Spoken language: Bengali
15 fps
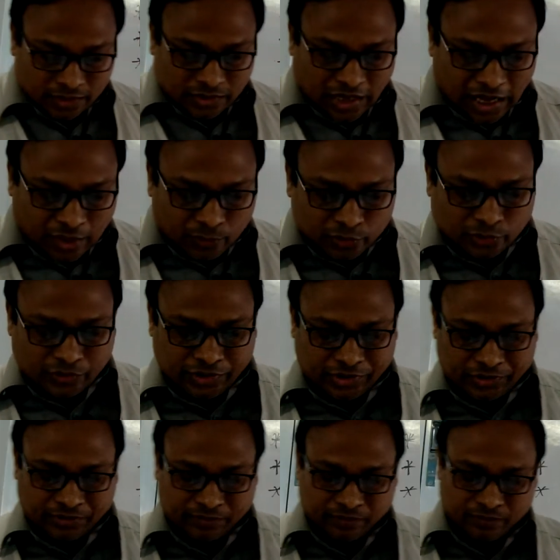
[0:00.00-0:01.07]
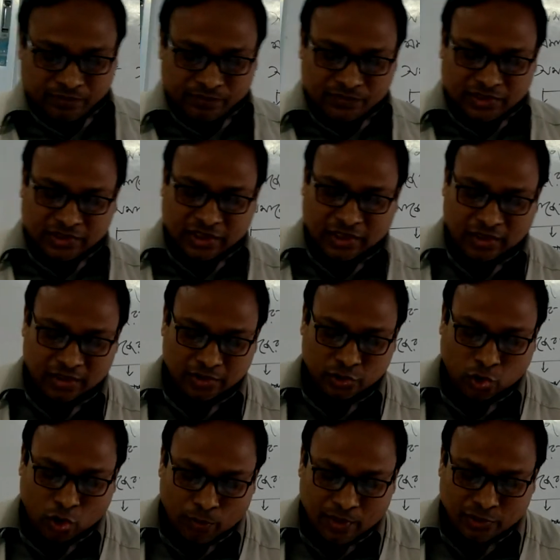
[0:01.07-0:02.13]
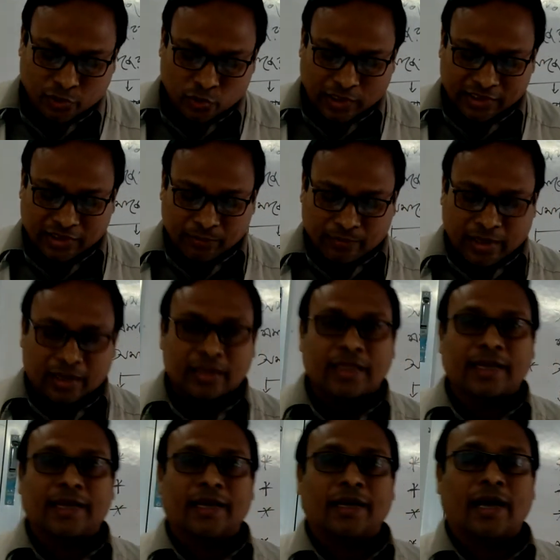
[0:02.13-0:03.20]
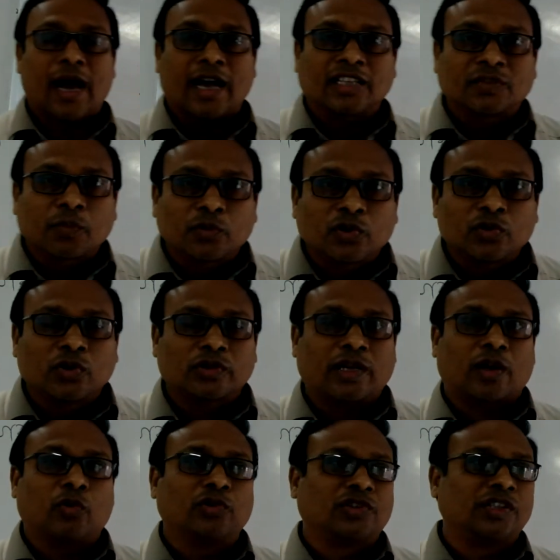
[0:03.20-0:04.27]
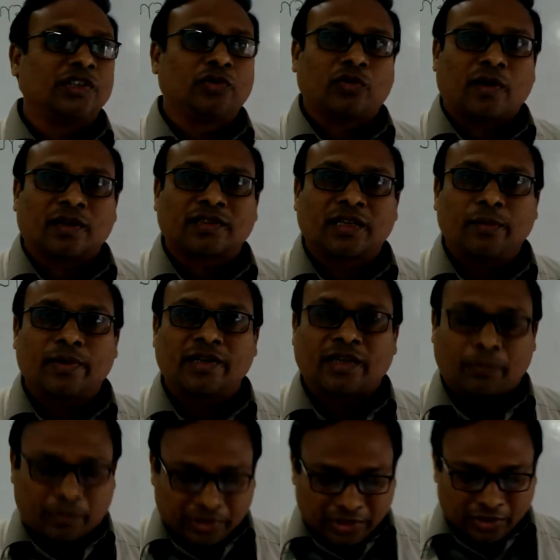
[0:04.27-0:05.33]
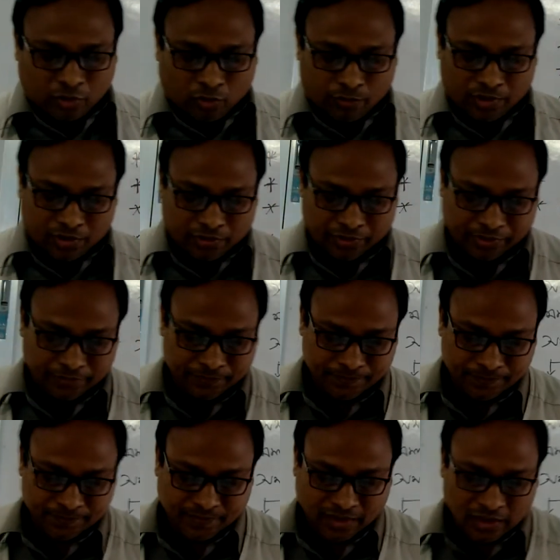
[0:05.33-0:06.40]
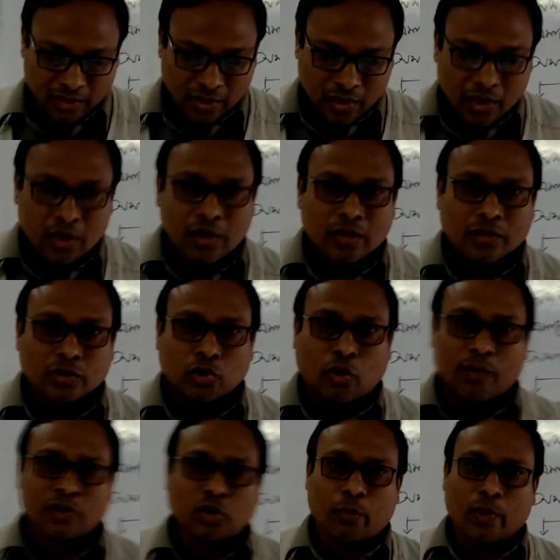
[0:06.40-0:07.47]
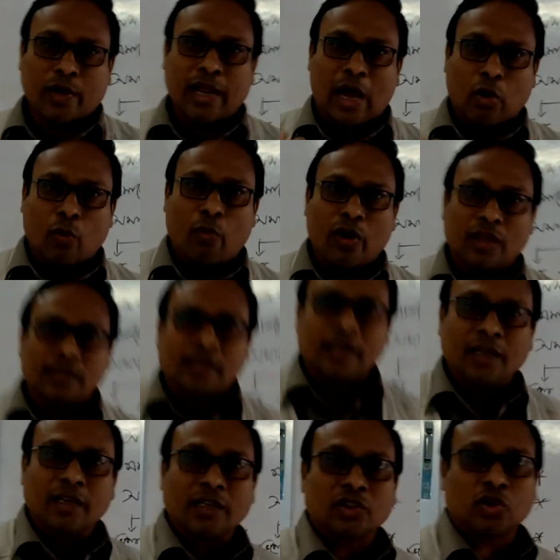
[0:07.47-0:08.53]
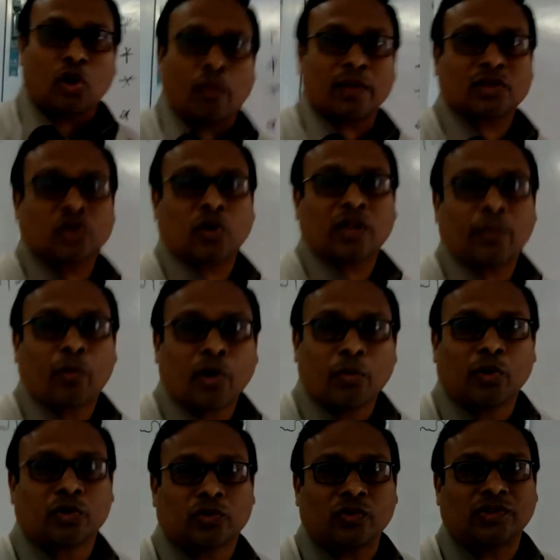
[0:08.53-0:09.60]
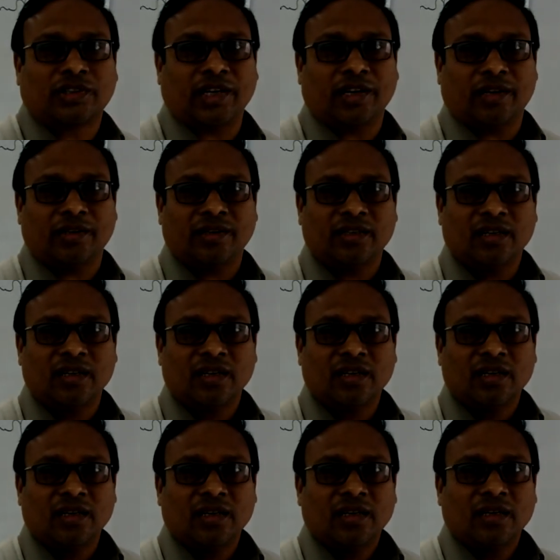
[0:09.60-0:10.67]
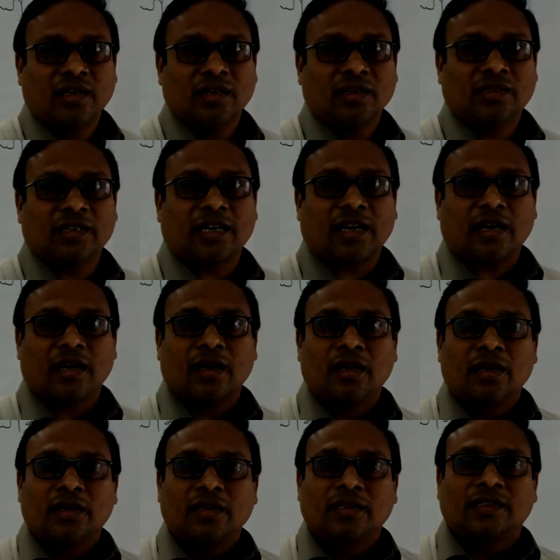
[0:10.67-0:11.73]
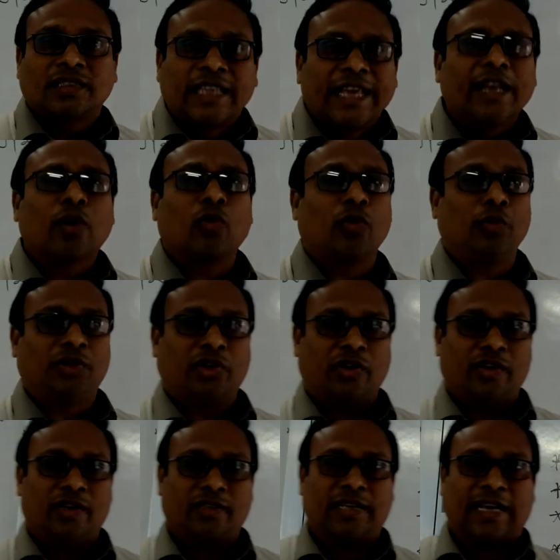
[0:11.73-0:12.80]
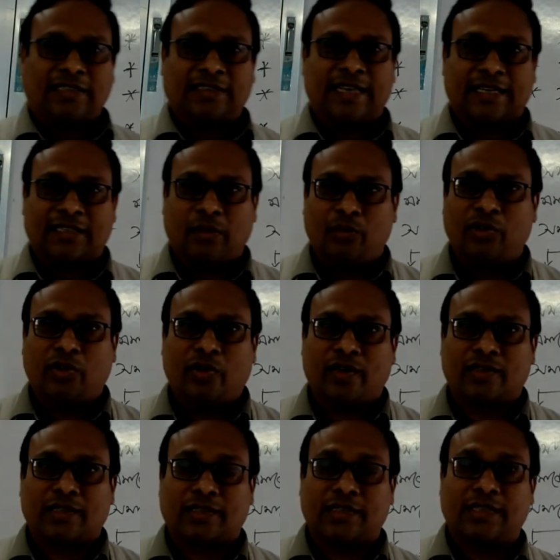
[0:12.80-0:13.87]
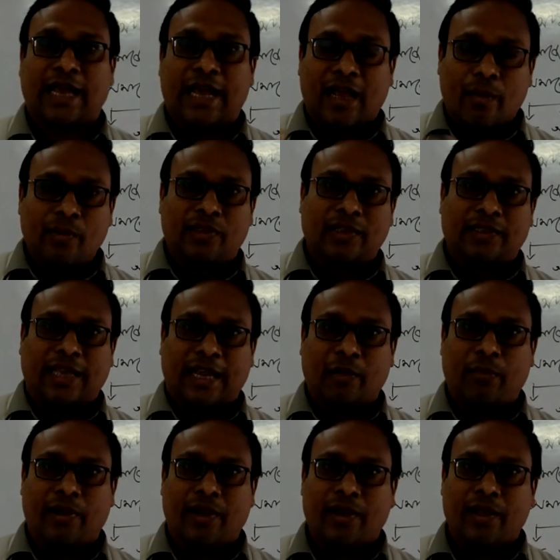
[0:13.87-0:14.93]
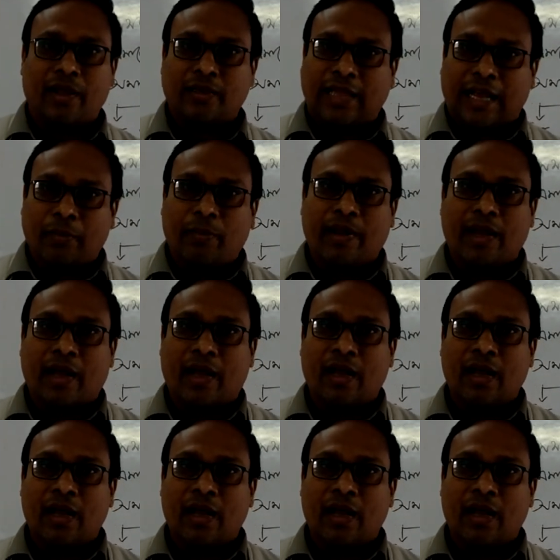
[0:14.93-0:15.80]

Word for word: সার্বজনীন যেটা সবার জন্য আদিমকাল থেকে আজ পর্যন্ত যার অস্তিত্ব আছে এবং এটা বিলীন হবার নয় সমাজ সম্পর্কে আরও বলা যায় সমাজ সদা পরিবর্তনশীল যেটা স্থির কোনো বিষয় না আজকে একটা বিষয় আছে সেটা আগামীতে থাকবে থাকবে না